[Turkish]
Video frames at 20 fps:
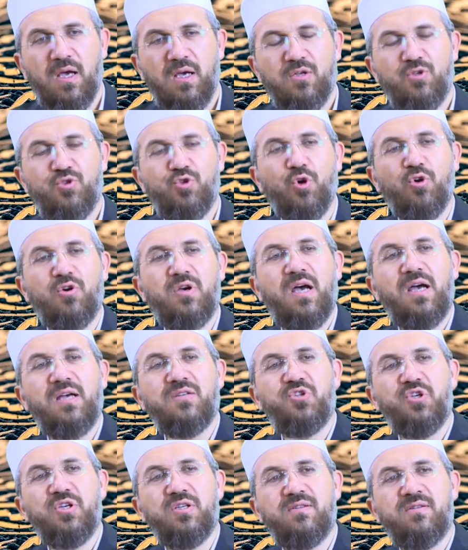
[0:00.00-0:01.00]

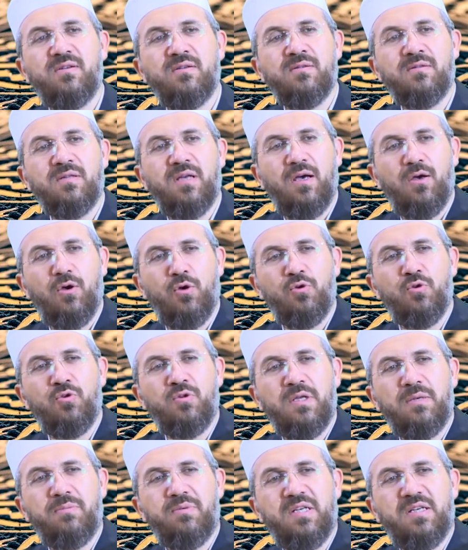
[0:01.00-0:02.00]
Sokağa çıktığında
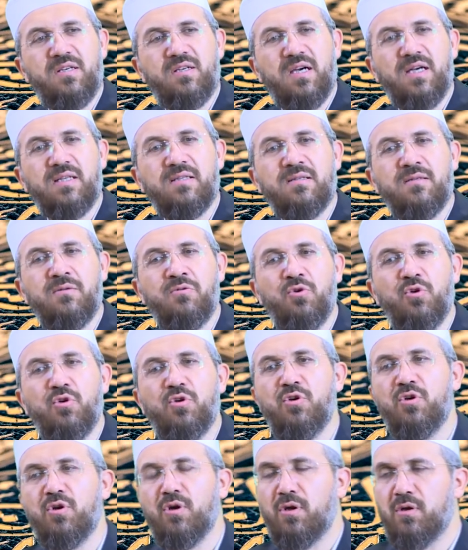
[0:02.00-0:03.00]
önünde bir kadın
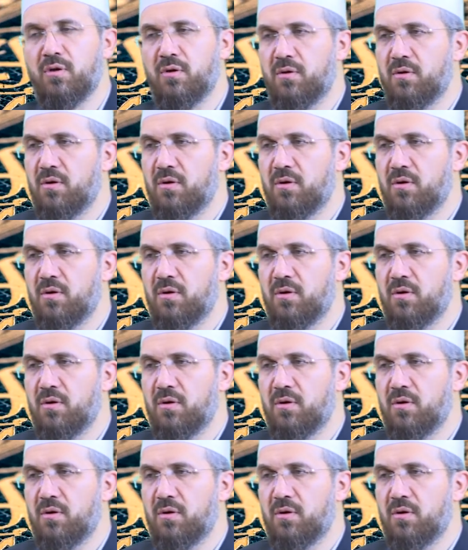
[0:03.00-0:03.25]
yürüyor.